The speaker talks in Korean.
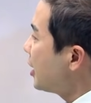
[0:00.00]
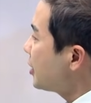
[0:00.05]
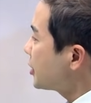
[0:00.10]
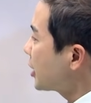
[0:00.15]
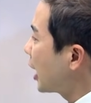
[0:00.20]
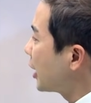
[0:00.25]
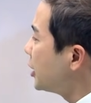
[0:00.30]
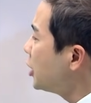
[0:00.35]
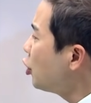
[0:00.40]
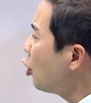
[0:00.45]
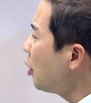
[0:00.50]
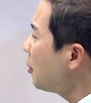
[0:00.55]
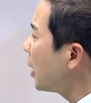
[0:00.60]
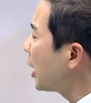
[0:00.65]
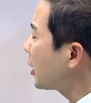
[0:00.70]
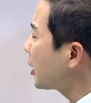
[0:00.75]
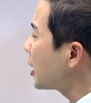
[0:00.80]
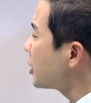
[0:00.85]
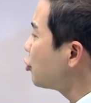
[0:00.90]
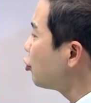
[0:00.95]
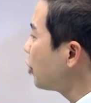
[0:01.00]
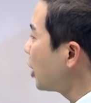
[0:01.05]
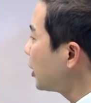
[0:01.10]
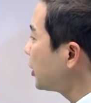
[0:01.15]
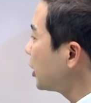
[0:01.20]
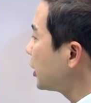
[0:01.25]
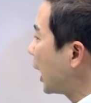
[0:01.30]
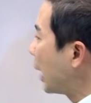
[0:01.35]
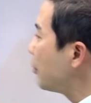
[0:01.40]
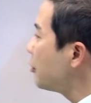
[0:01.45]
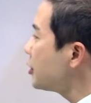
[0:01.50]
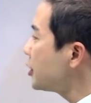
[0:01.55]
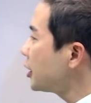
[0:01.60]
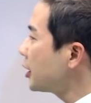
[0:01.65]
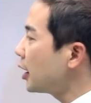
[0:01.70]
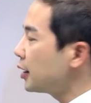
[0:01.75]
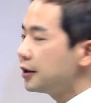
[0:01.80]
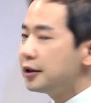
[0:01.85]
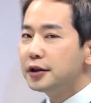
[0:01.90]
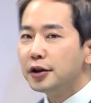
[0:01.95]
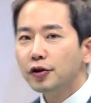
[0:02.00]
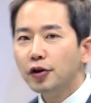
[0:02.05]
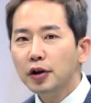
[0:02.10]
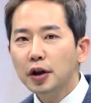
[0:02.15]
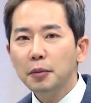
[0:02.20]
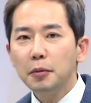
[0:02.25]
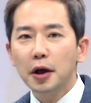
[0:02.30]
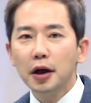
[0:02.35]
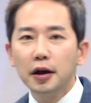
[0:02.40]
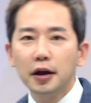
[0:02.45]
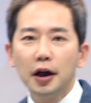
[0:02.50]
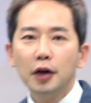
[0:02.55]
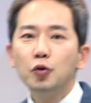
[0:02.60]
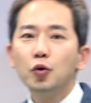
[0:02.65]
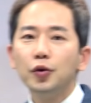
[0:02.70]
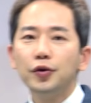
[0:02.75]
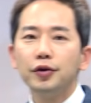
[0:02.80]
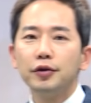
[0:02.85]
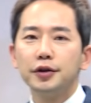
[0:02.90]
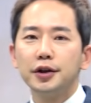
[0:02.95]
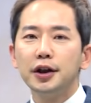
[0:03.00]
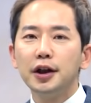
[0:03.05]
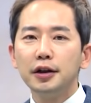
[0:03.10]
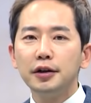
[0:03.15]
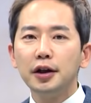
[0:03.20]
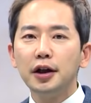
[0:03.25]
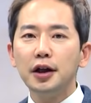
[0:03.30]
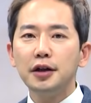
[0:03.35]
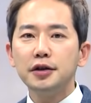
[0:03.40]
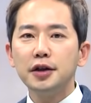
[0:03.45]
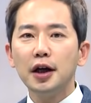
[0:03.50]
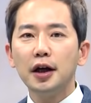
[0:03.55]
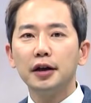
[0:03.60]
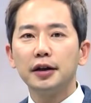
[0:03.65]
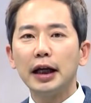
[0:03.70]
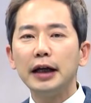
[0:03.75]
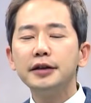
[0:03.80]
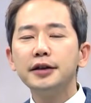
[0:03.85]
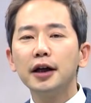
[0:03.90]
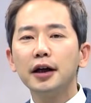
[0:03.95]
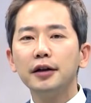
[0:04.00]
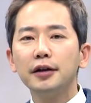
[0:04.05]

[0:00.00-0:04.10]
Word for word: 자, 2월 말까지 우리한테 남은 시간 이제 선생님이 얘기를 해줬어. 니네들이 이제 날짜